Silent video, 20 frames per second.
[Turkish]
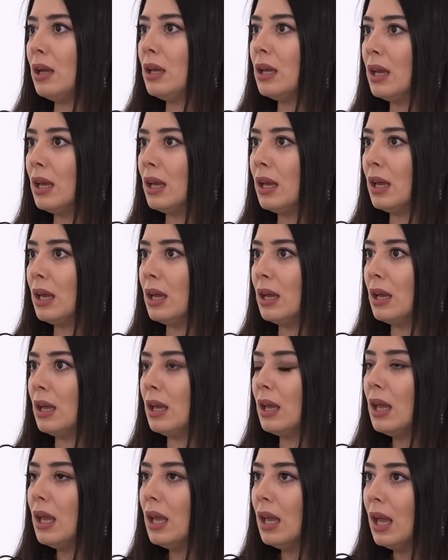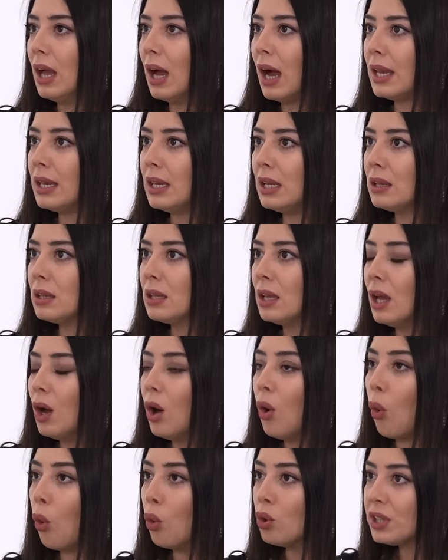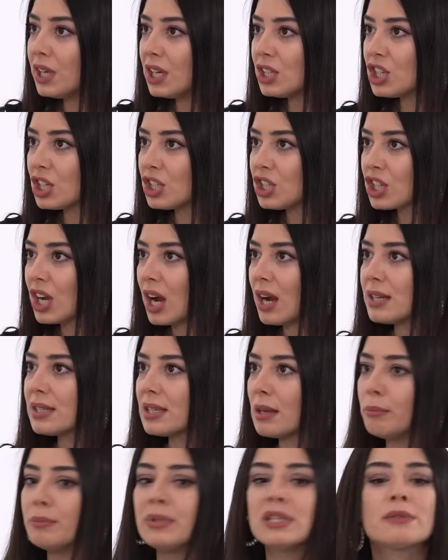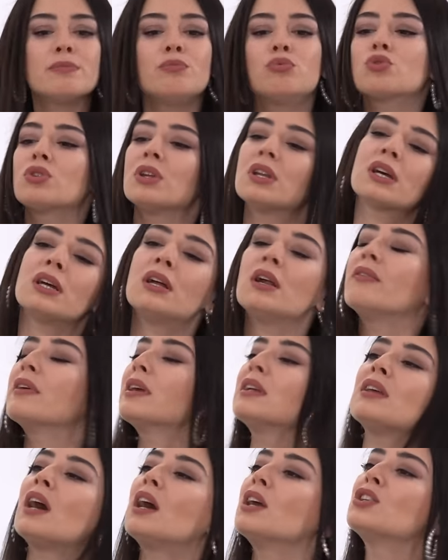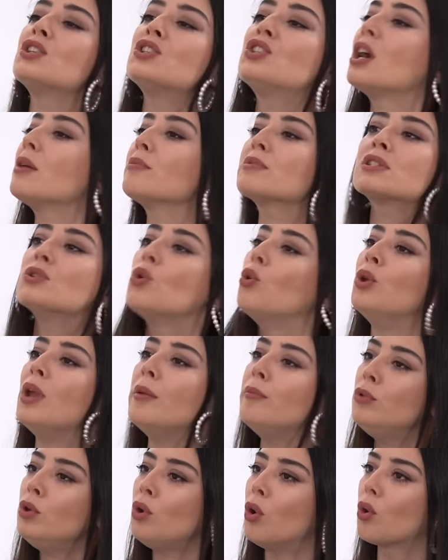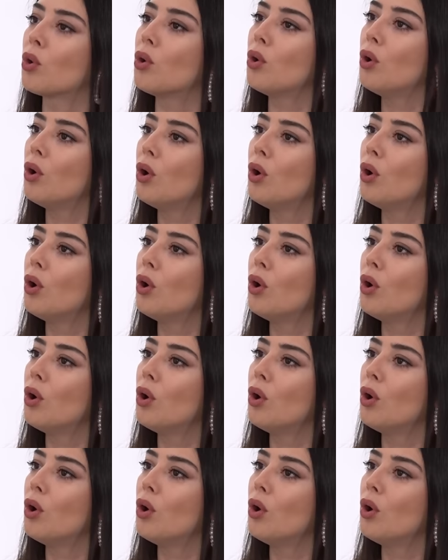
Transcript: E, hani 10 geçe çıkarsam bizim burada ne kadar vakit harcayacağımızın önemi yok.